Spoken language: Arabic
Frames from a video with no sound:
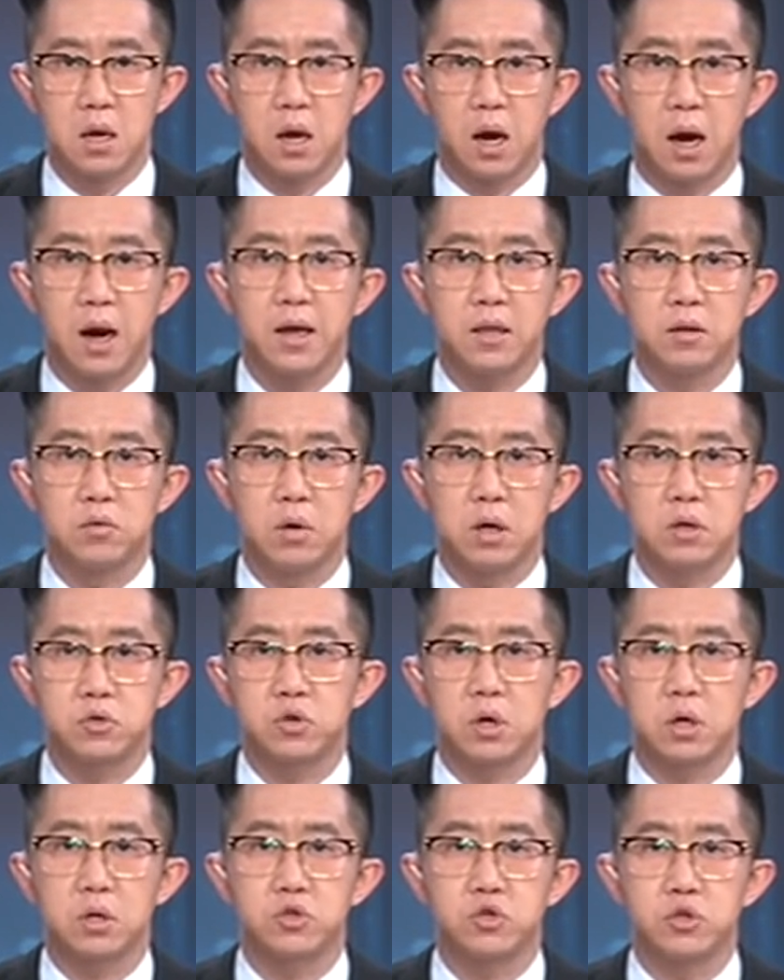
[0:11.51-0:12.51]
حيث
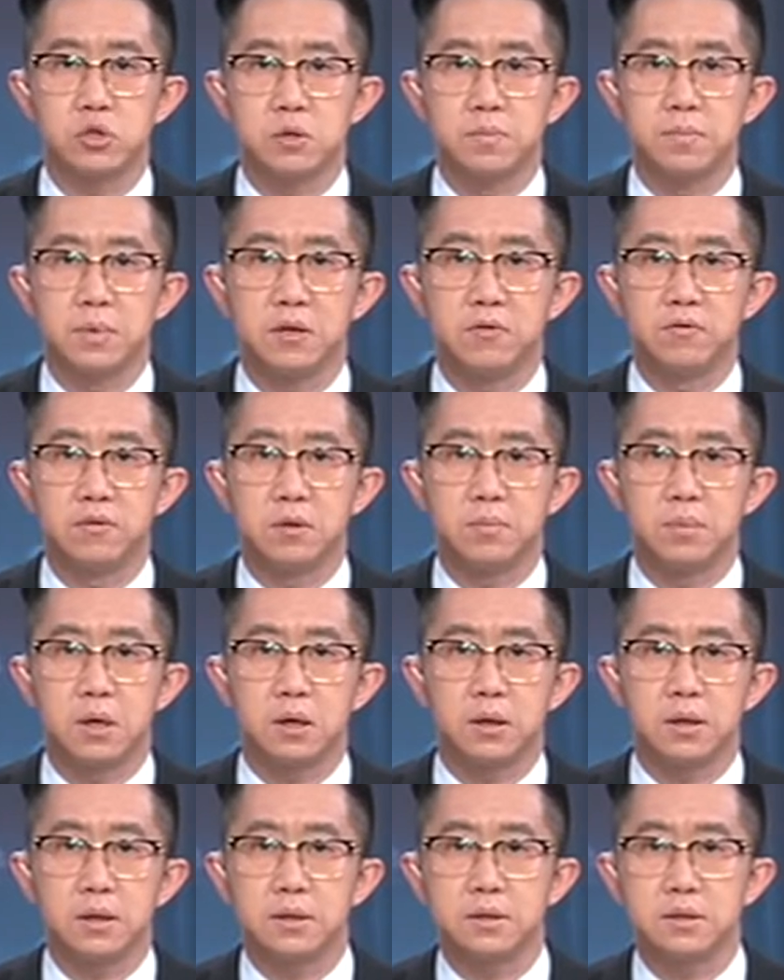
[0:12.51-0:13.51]
أشار شي جين بينغ في
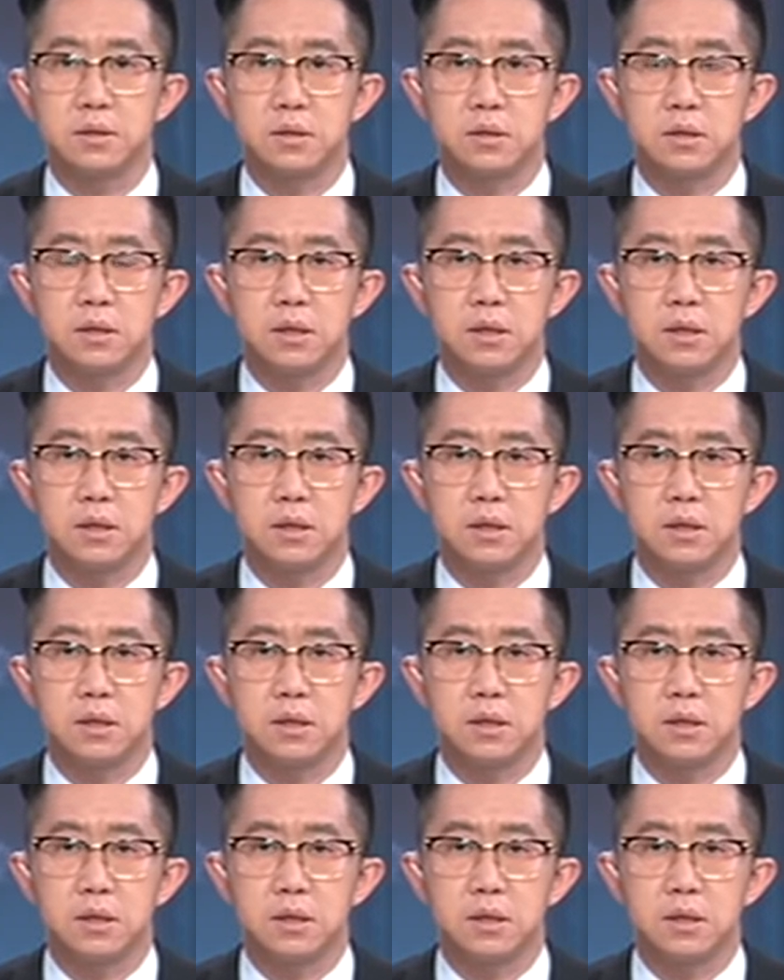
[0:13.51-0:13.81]
برقيته